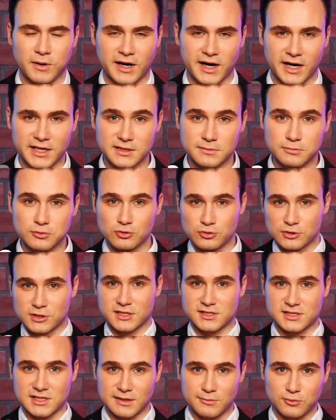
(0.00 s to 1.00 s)
пока не будут
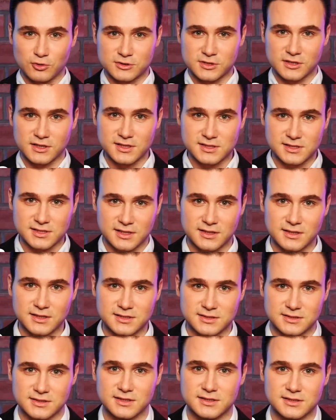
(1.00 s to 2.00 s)
разработаны
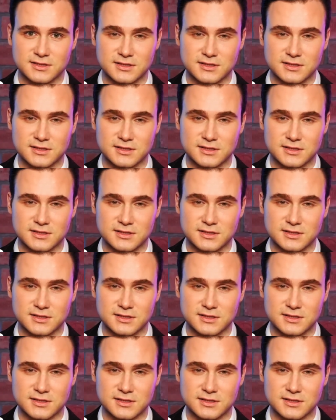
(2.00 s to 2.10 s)
ценностные